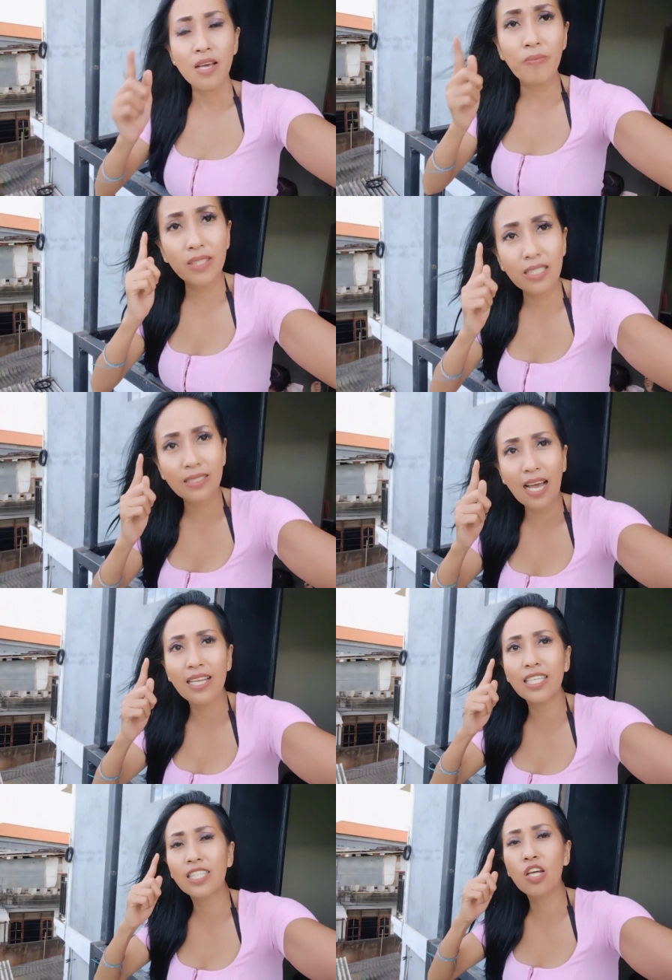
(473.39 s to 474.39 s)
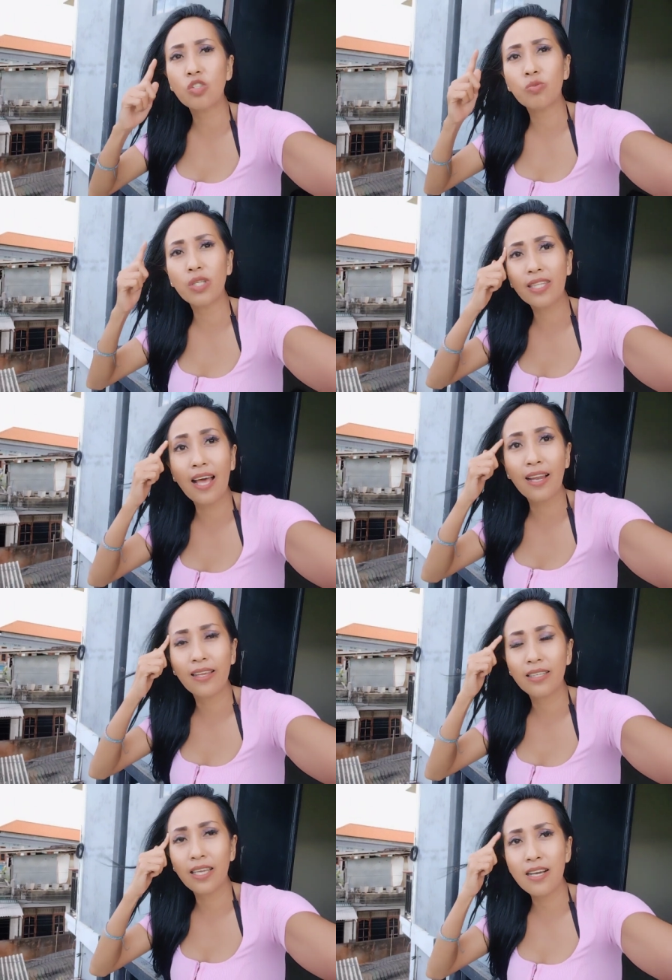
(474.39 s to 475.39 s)
penting sekali kita harus punya
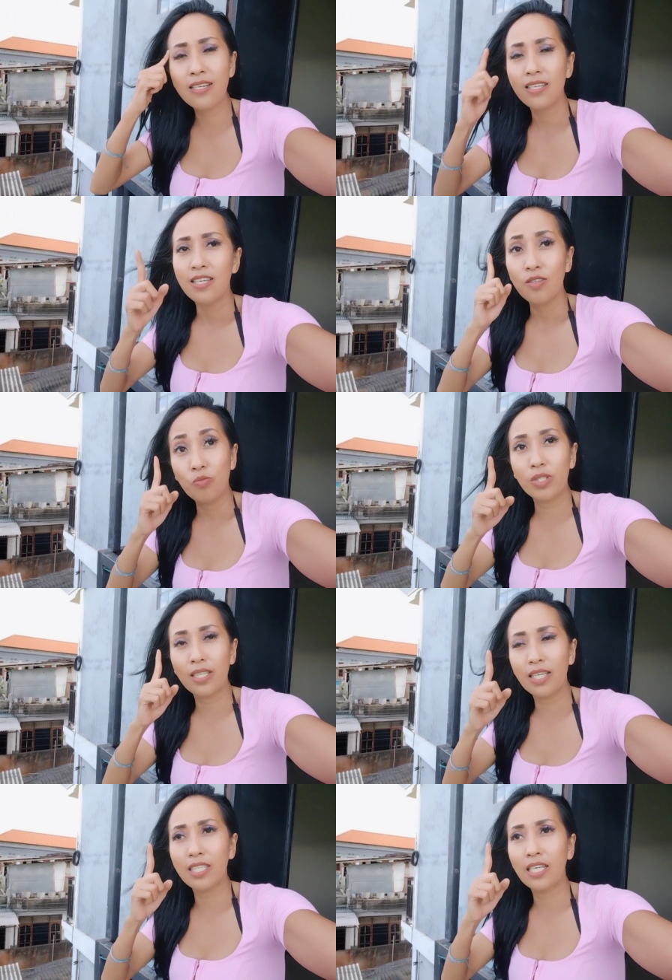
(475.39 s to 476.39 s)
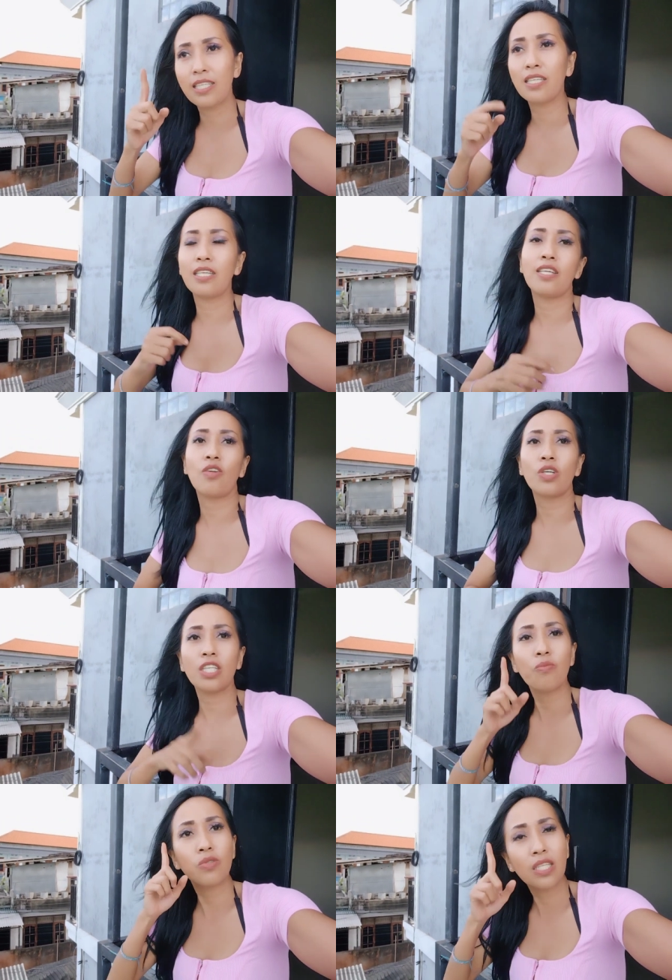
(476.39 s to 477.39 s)
talent ya buat jaga-jaga diri kalau
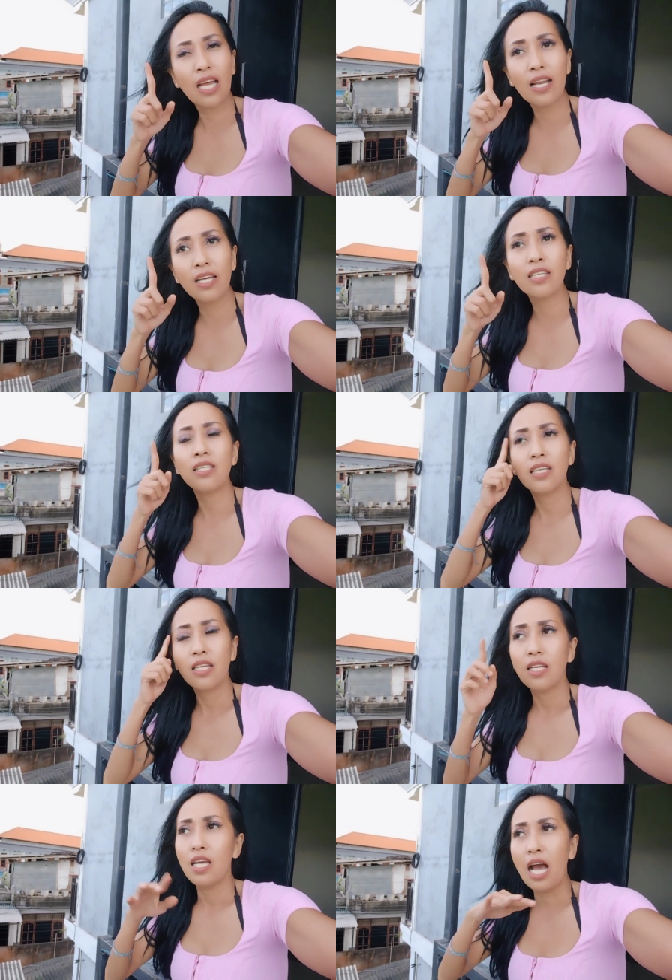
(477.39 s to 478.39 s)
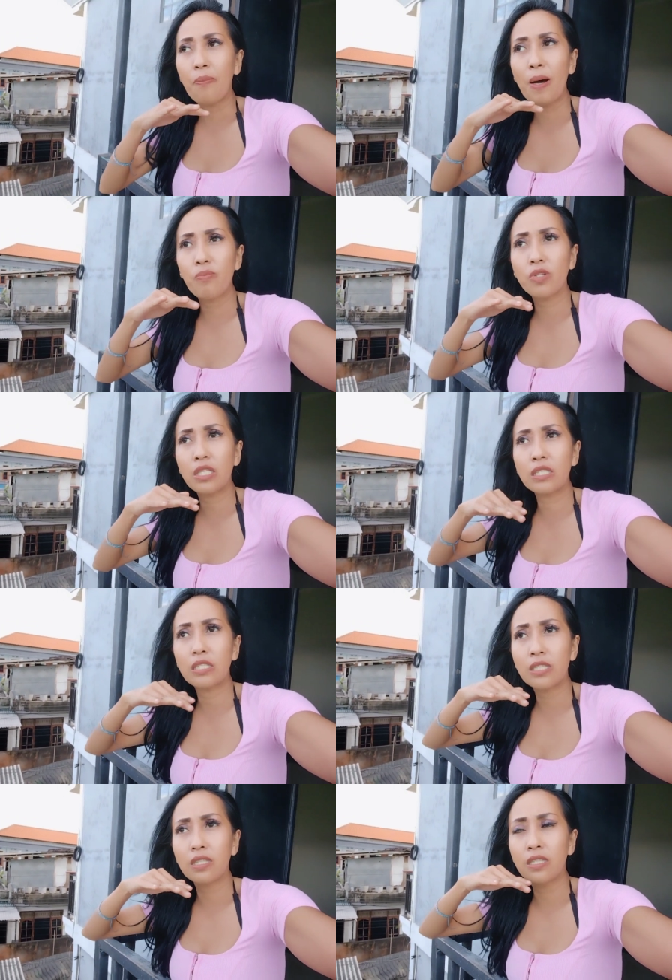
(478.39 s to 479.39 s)
kita punya talent apapun yang
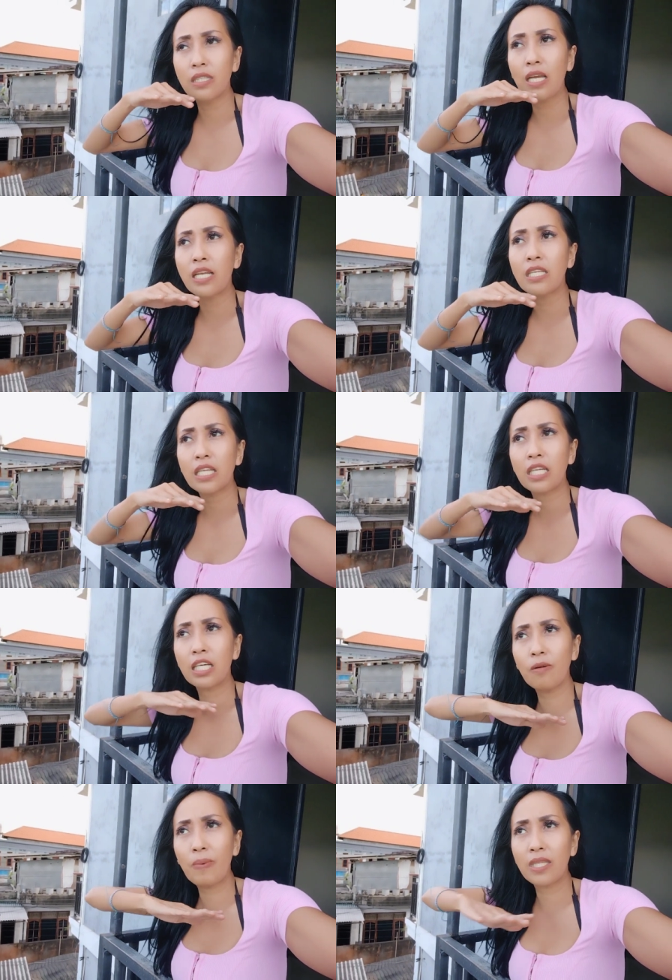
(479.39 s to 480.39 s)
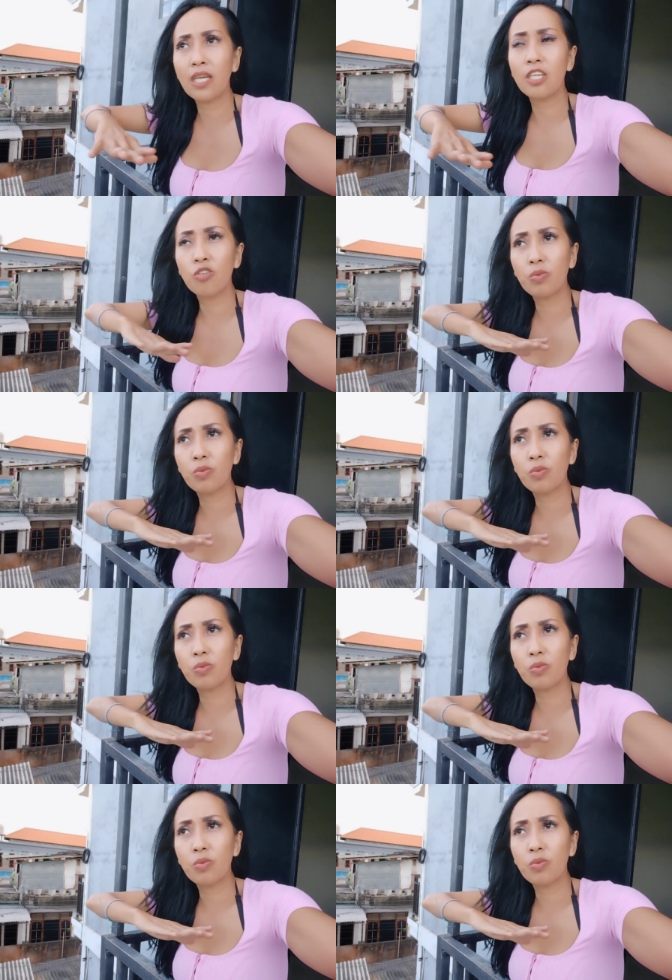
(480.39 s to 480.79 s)
terjadi nanti ke depannya hidup